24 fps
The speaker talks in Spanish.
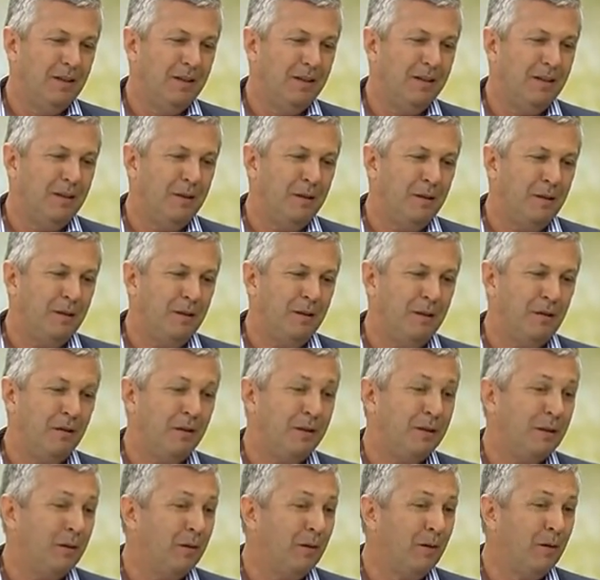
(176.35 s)
eh, creo que
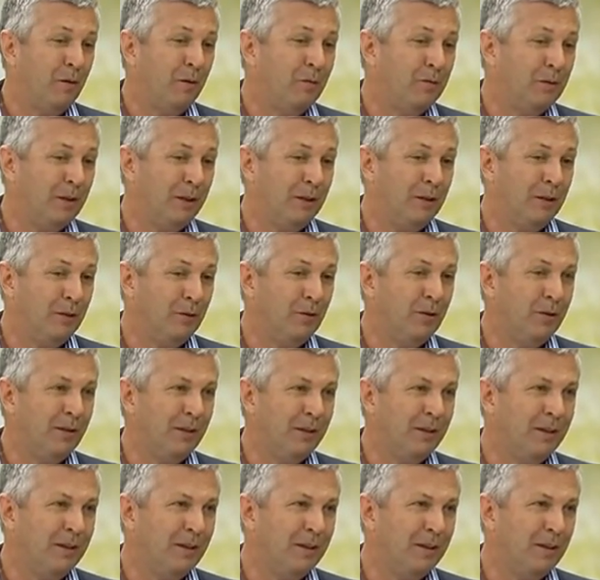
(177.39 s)
trabajo en un sector que
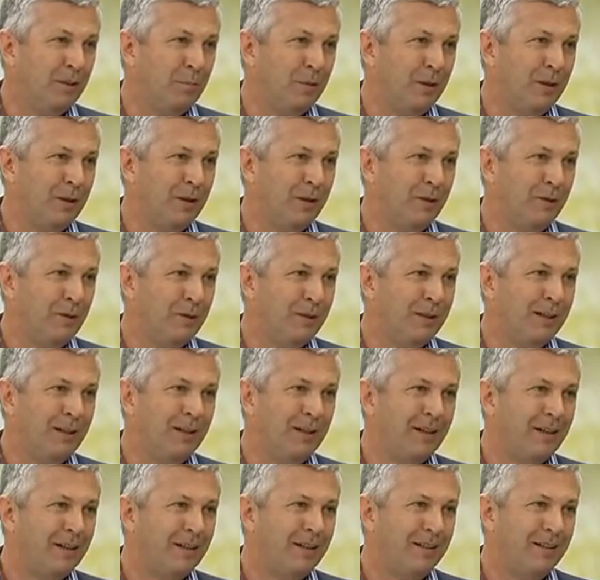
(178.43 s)
de repente no
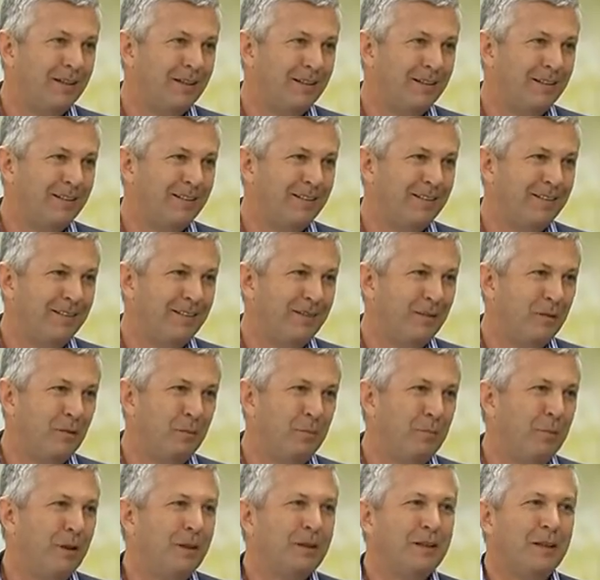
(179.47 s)
está eh,
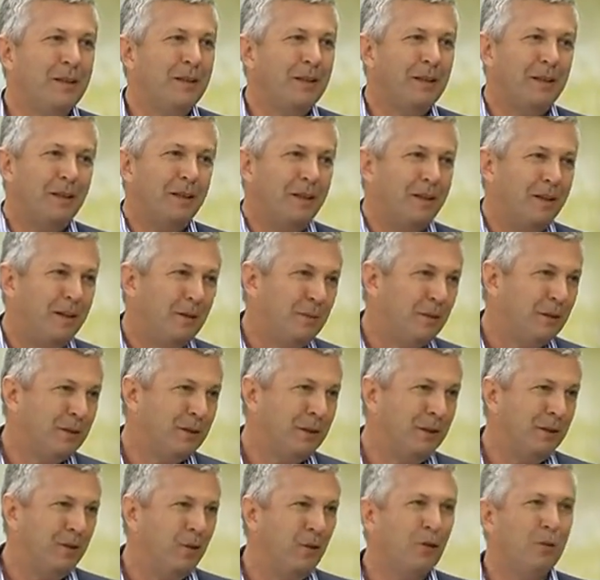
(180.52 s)
presente
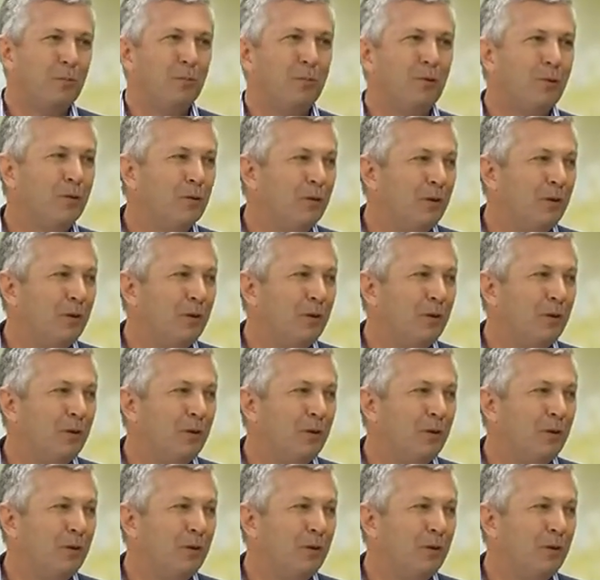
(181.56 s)
demasiado como,